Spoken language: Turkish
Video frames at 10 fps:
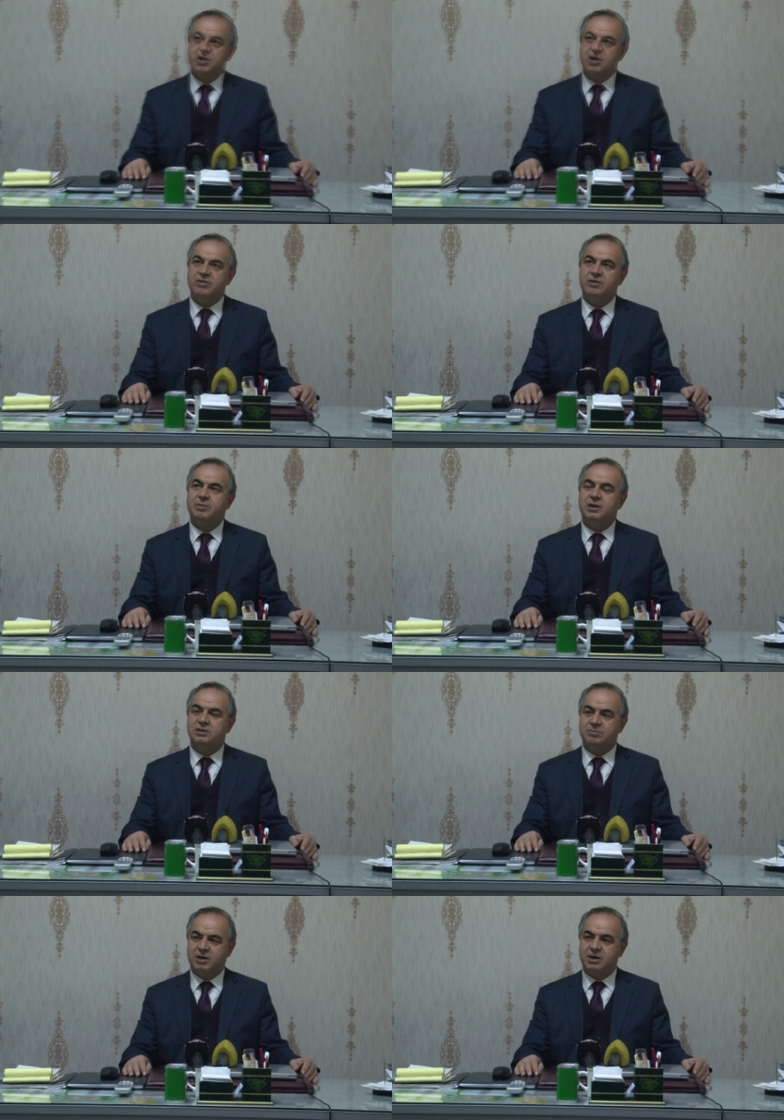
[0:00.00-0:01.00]
Evet
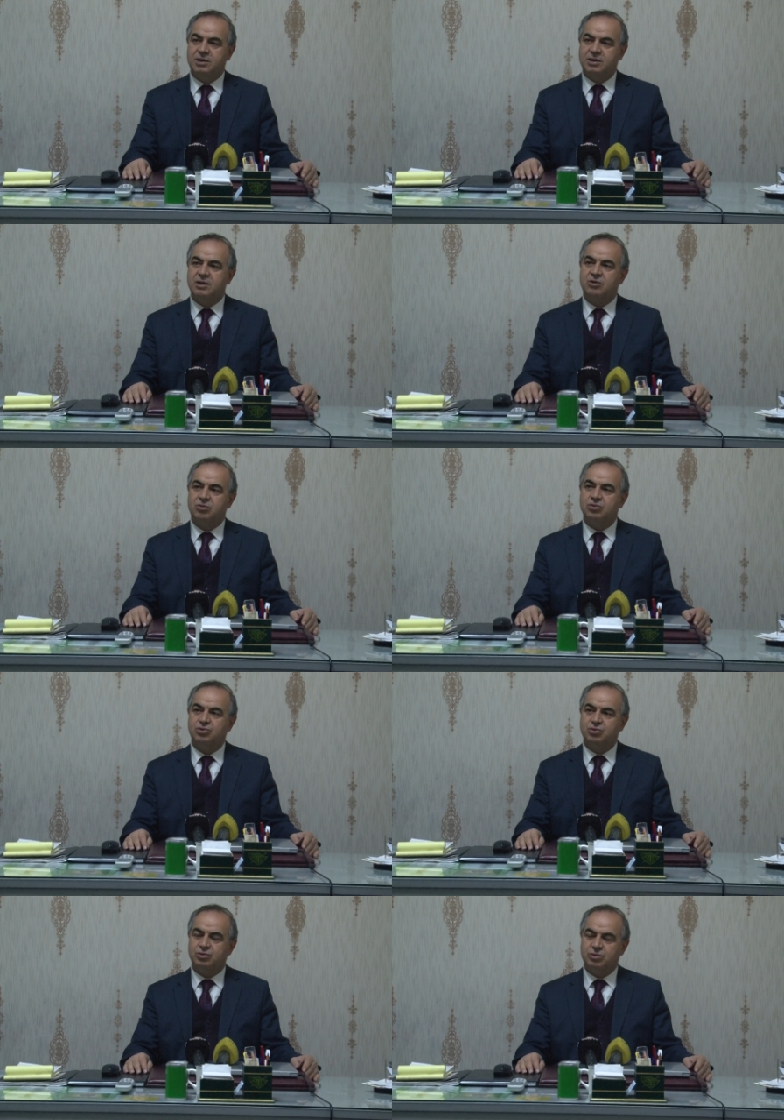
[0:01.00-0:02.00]
bazı bayilikler
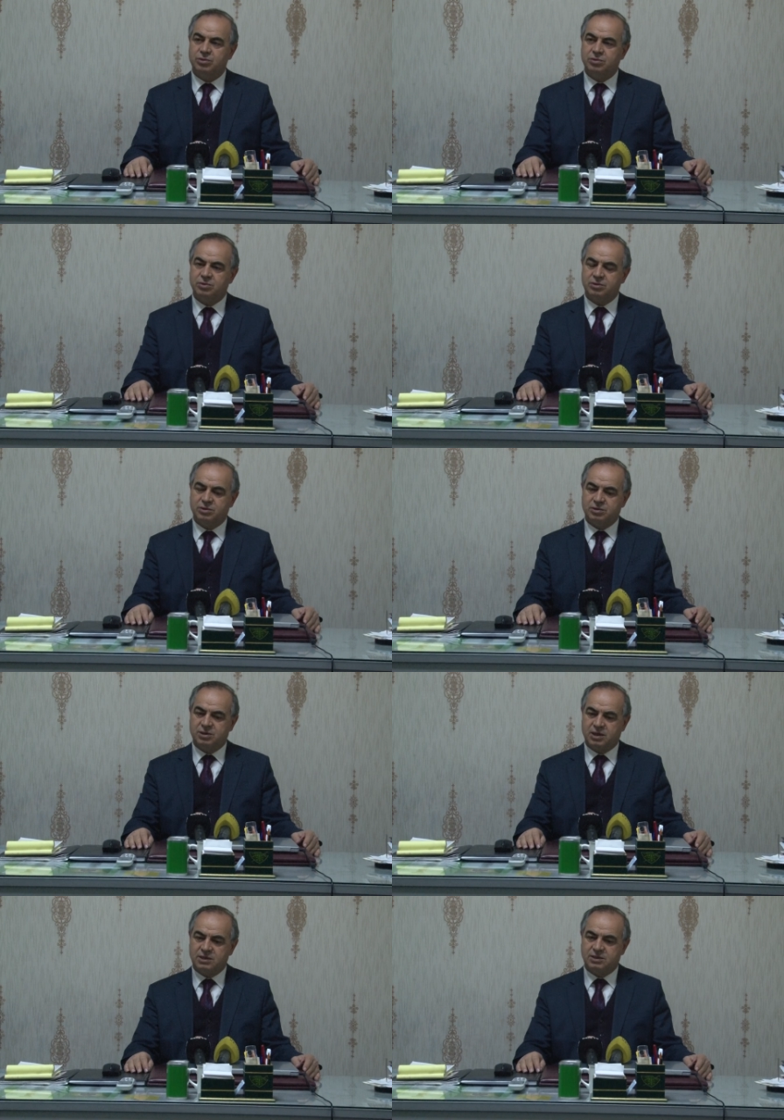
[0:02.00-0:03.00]
oluşturduk
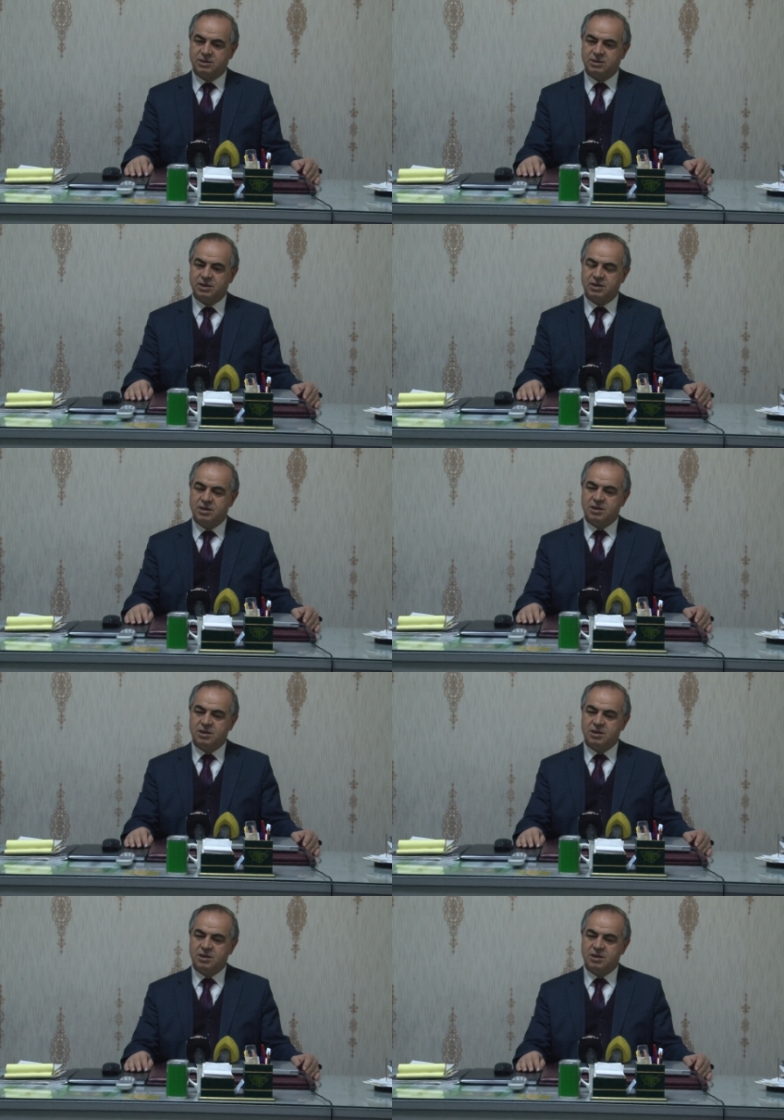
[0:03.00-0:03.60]
e, Kayseri'de.